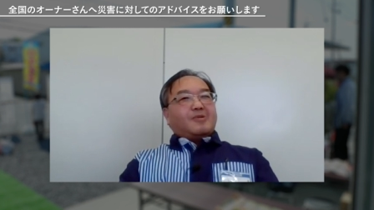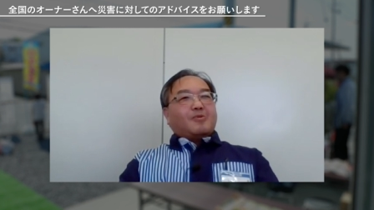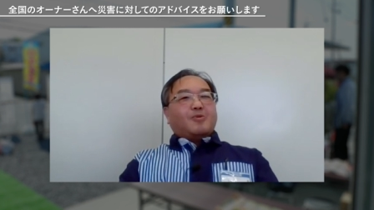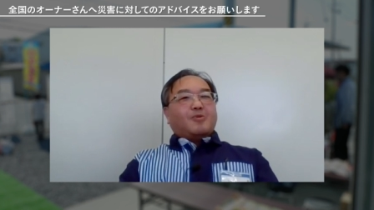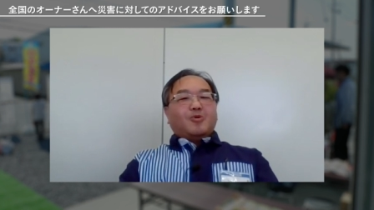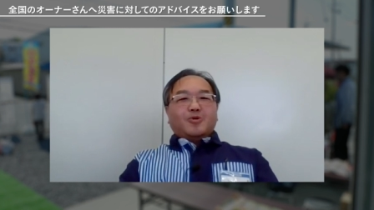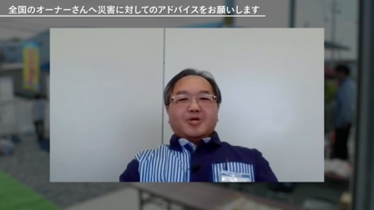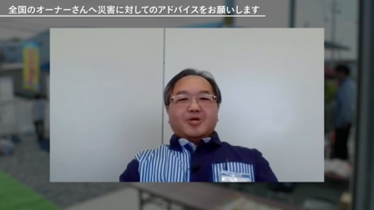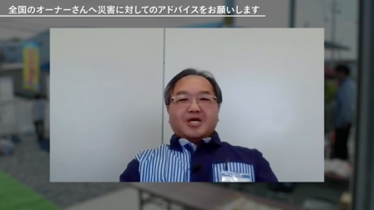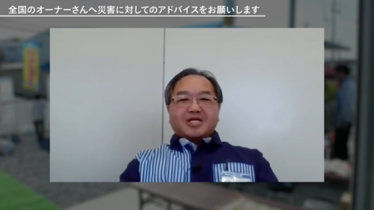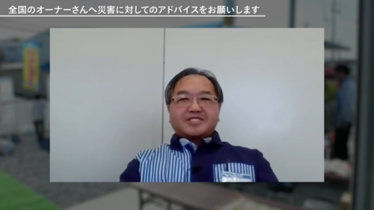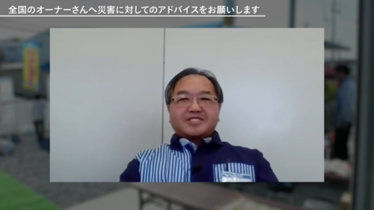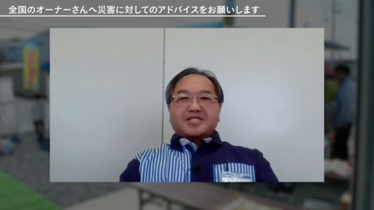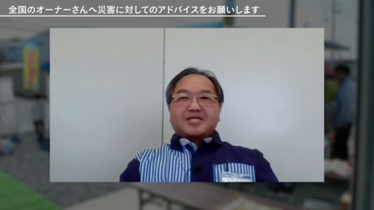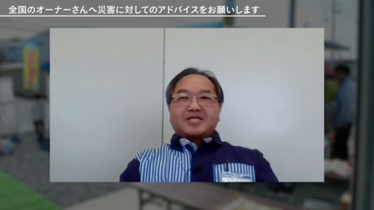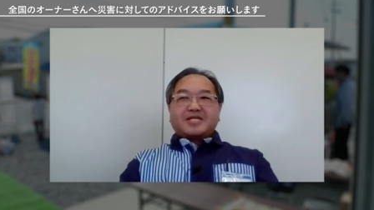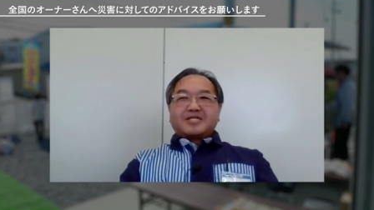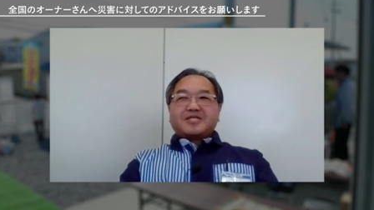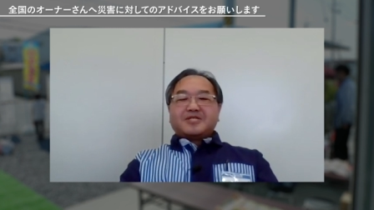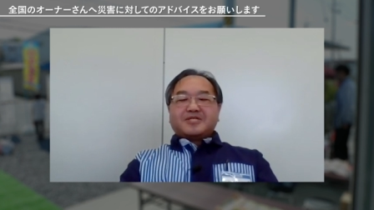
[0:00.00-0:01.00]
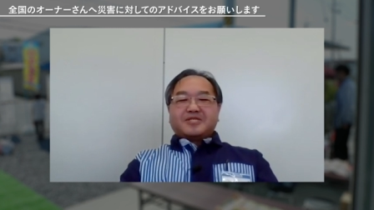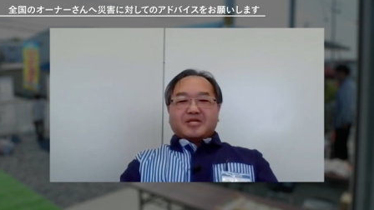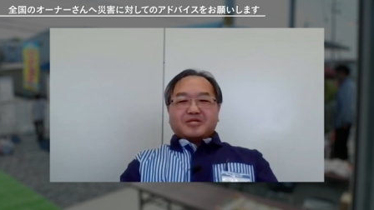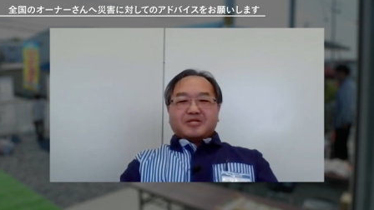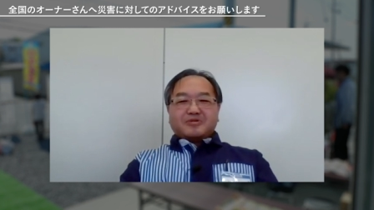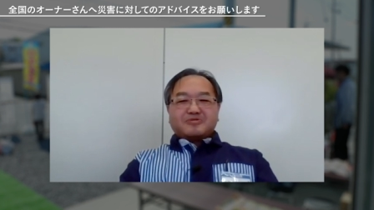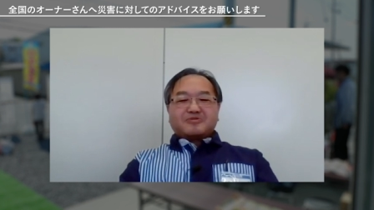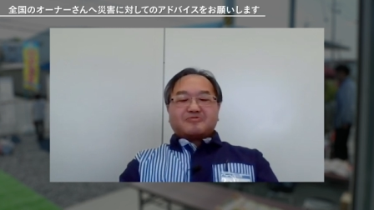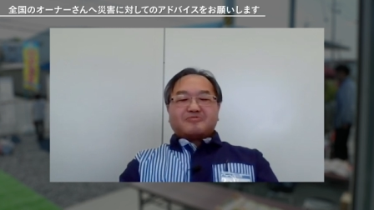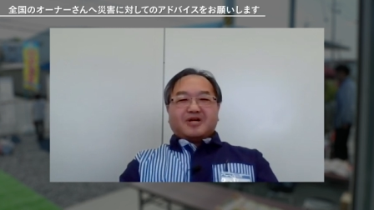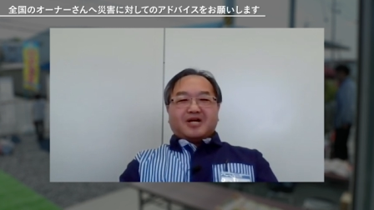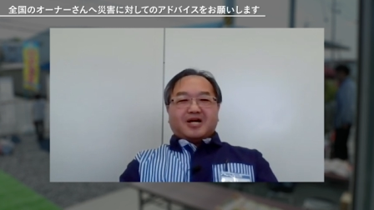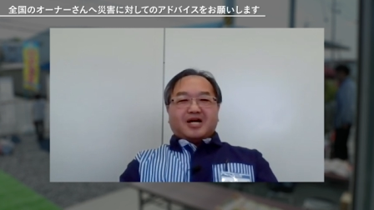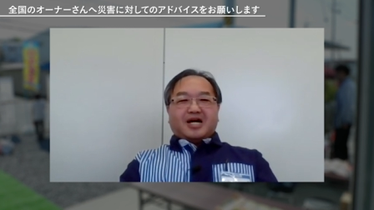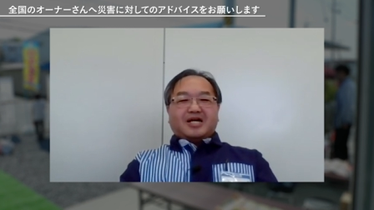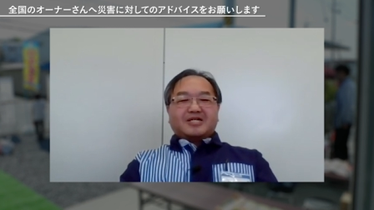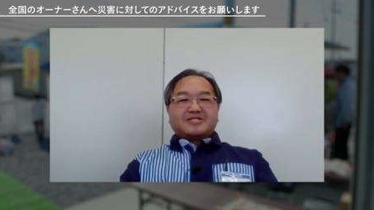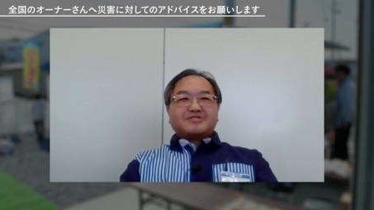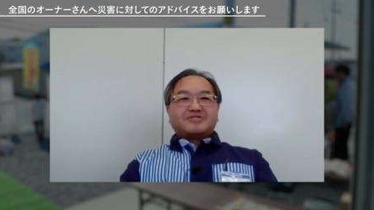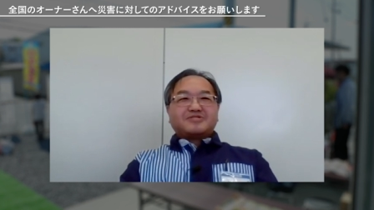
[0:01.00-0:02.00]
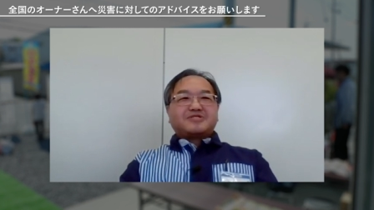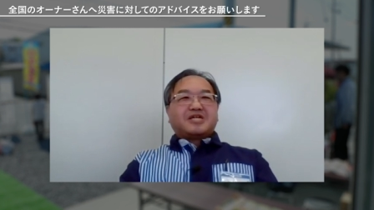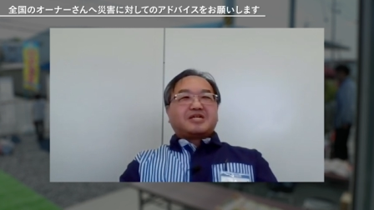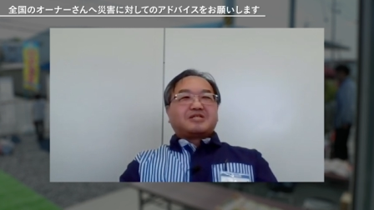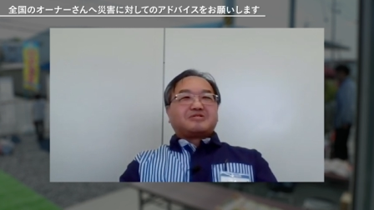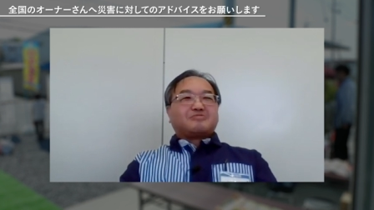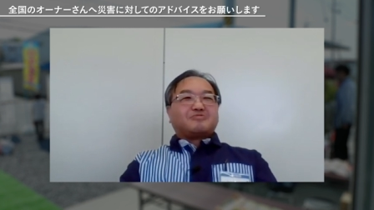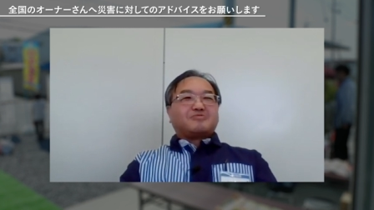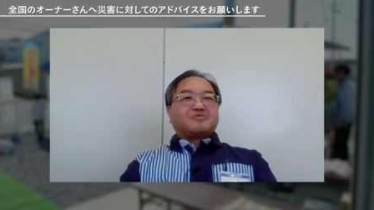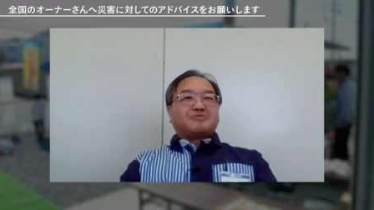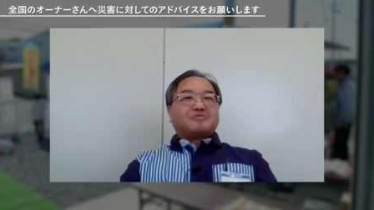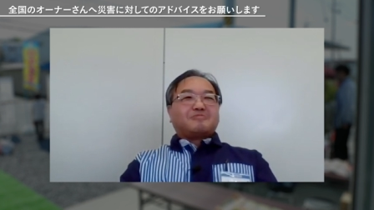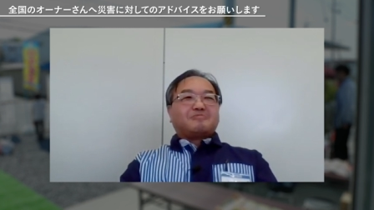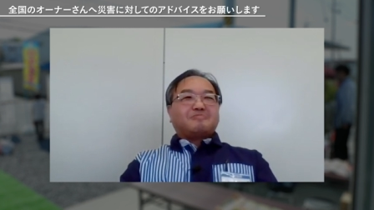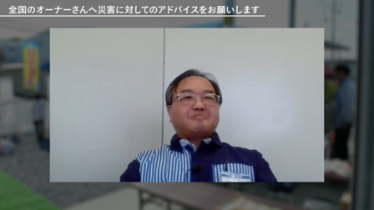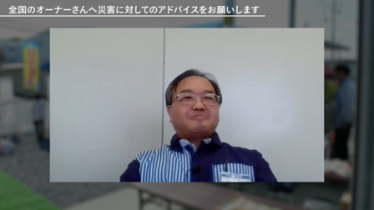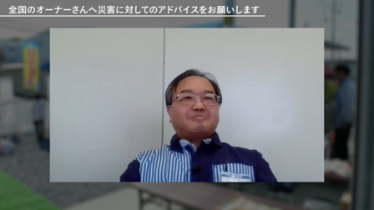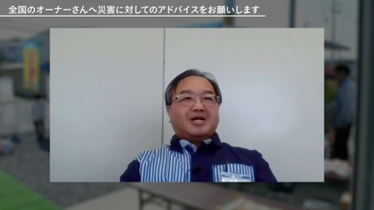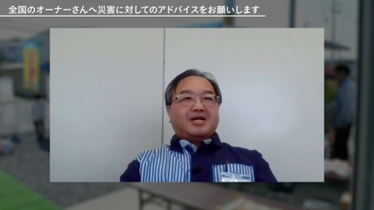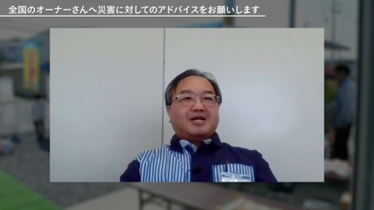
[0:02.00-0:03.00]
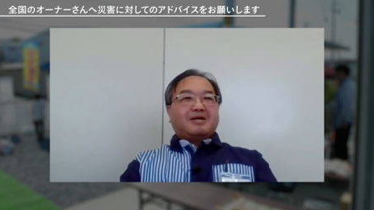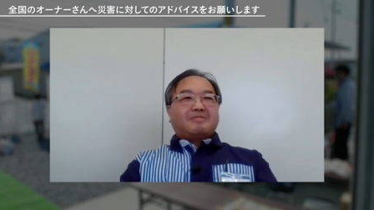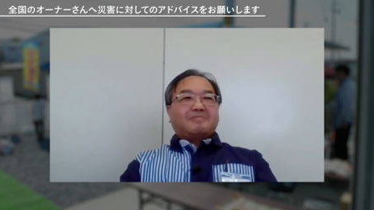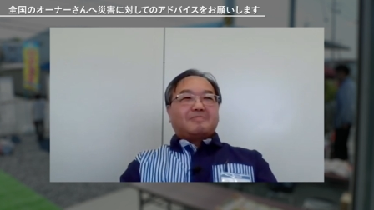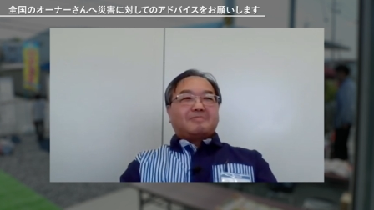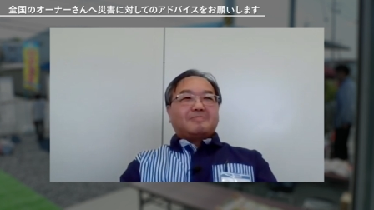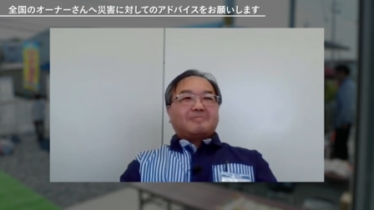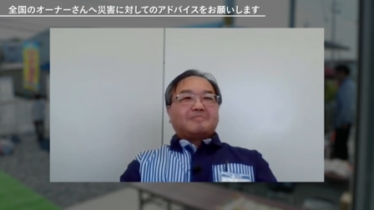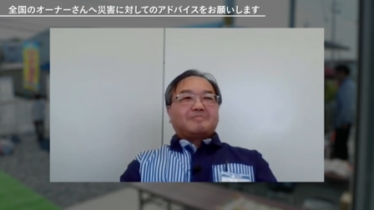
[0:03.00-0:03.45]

オーナーさんっていうのはある程度まあ